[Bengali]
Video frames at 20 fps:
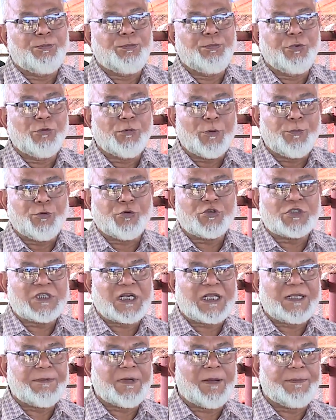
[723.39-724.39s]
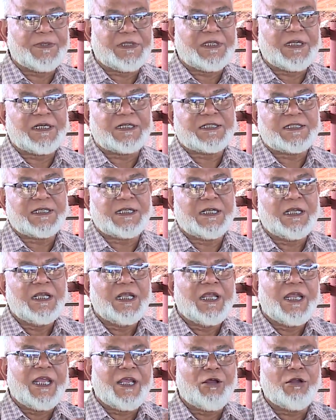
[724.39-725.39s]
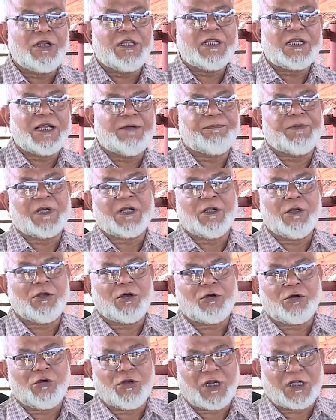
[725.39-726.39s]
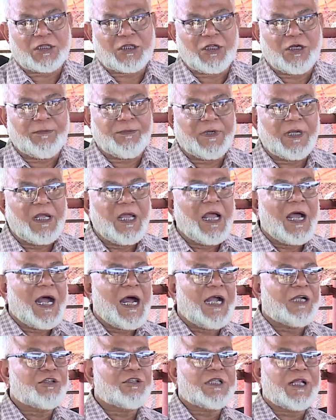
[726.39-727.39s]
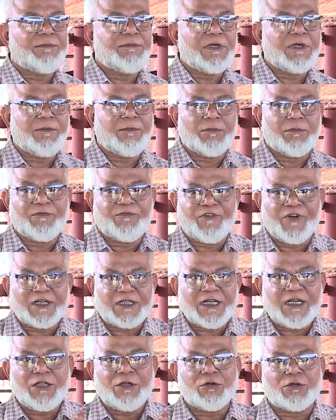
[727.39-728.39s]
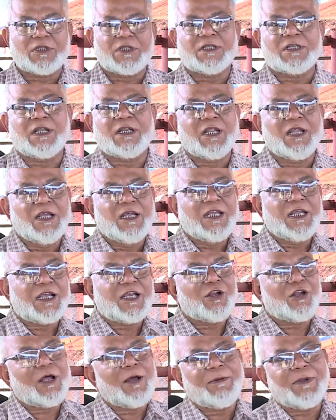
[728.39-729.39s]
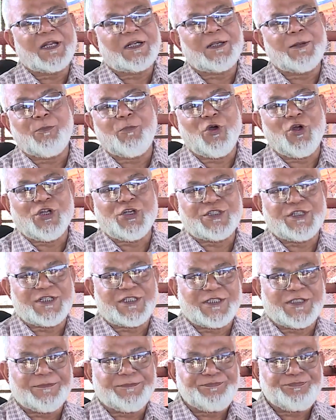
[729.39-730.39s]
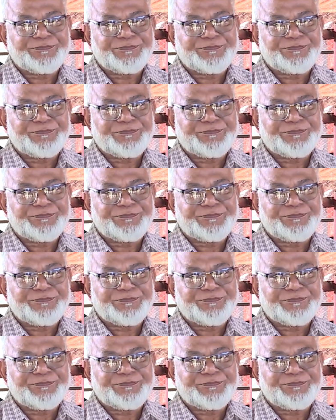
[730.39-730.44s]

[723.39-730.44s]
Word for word: পূর্বপুরুষটা কীভাবে দিয়ে আসছে এগুলির দিকে আপনাকে লক্ষ্য রাখতে হবে আর যদি আপনি ফ্যাটেনিং করতে যান এখানে আবার একটা বয়স আছে